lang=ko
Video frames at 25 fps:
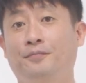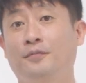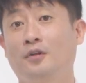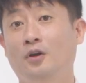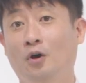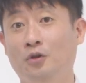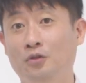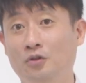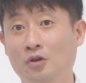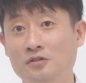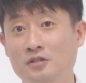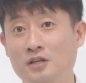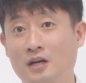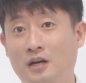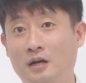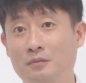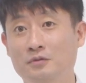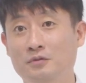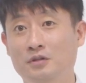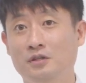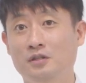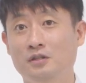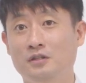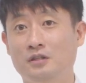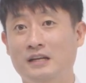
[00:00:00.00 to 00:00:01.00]
어떤
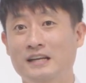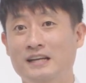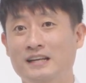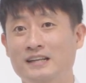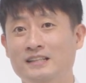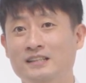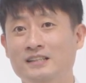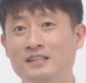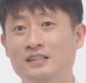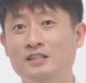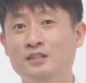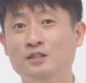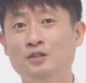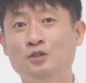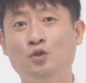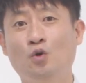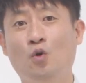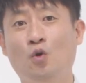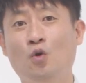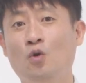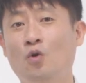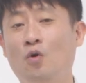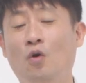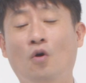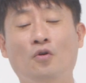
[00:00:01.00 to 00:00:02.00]
사람들은
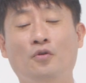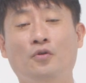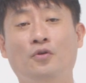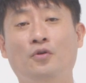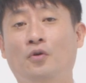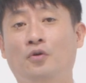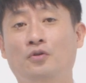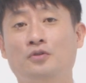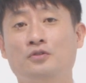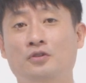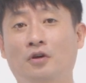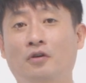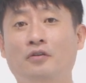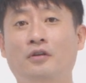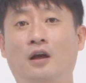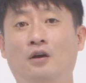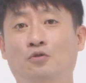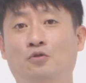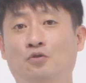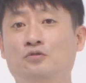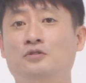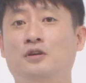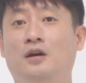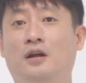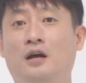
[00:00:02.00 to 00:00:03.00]
능동 공격
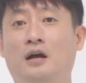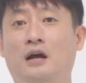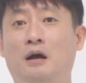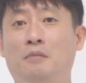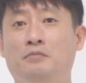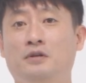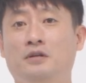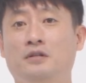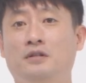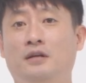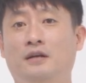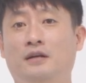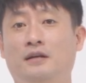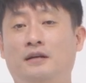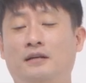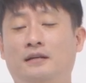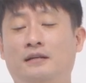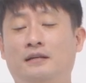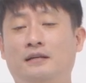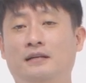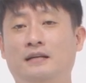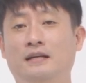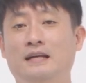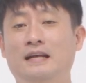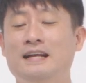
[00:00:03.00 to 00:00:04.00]
성향으로 살아갑니다.
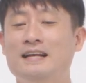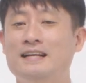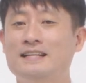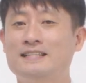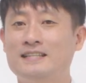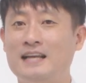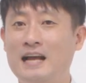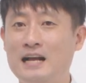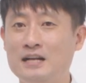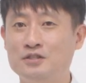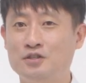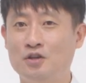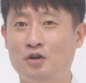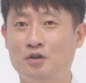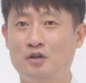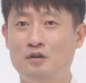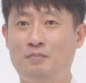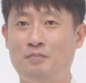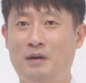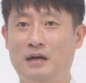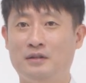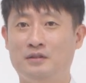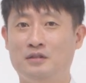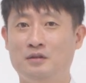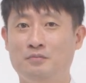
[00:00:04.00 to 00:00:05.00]
상처를
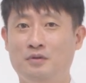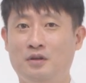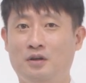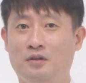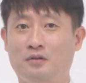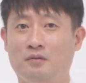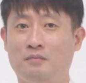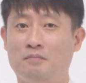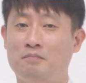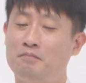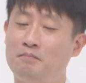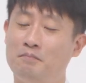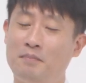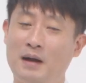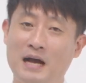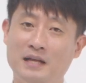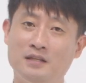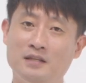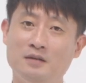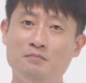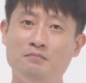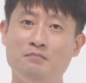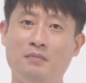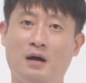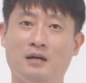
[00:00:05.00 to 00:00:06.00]
받으면
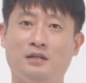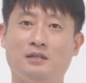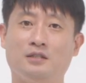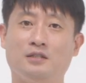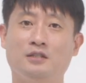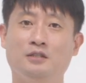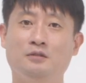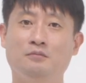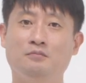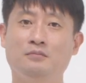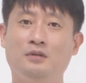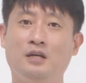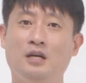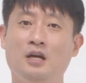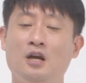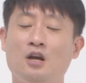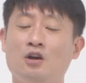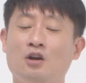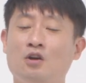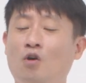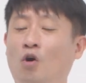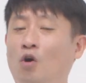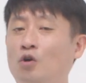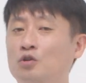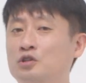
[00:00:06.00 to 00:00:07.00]
받은 만큼
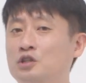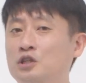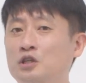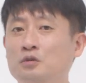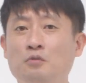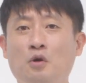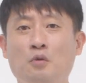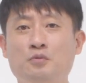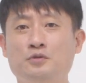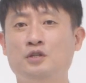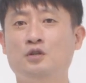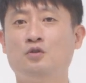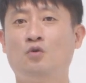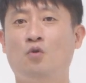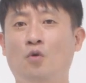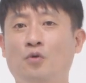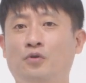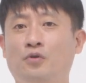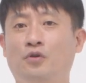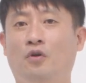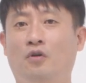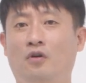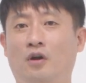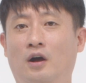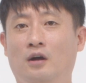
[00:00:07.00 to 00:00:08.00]
거침없이
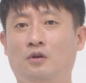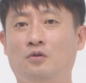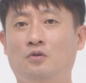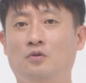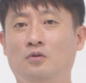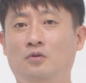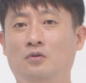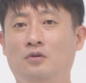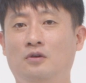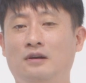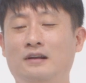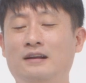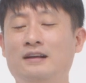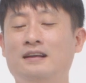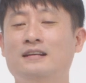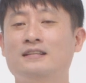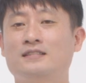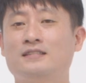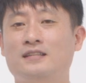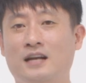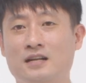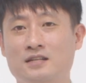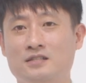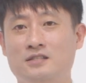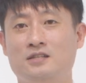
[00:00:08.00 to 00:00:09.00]
공격하고
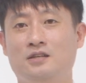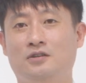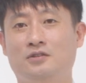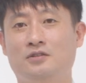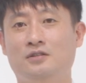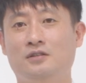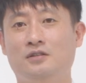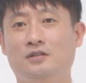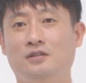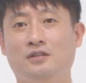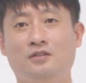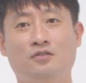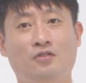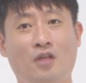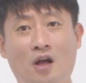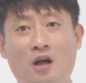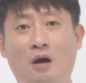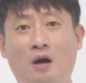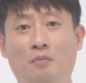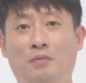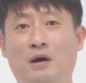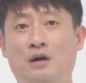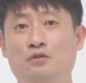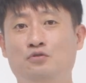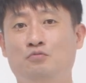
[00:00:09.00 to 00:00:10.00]
상처를
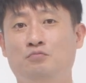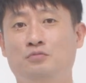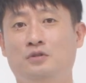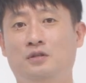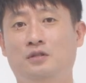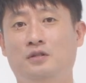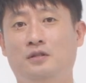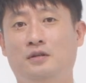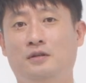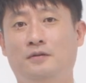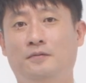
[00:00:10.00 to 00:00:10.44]
대갚아줍니다.